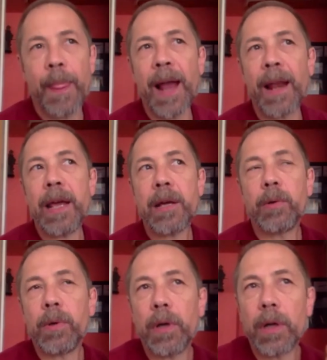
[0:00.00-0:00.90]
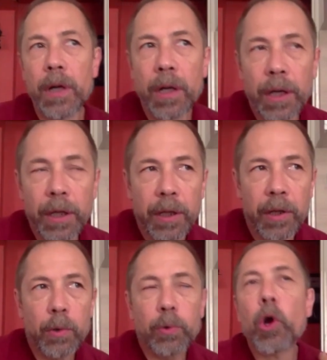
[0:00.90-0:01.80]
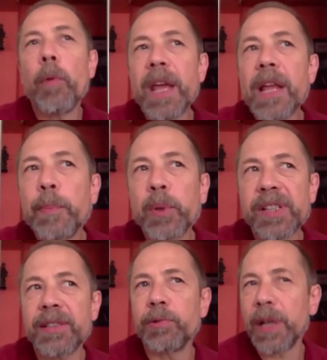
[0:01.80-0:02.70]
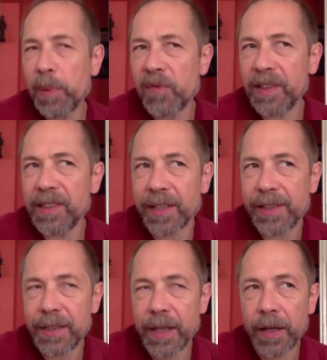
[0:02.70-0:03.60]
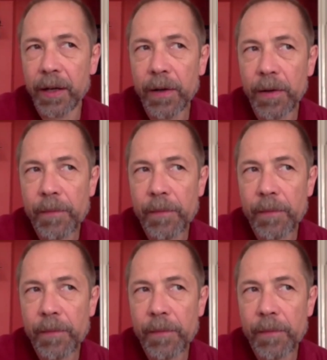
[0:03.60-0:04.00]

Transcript: Dalej, e, uruchomienie procesu reprywatyzacyjnego,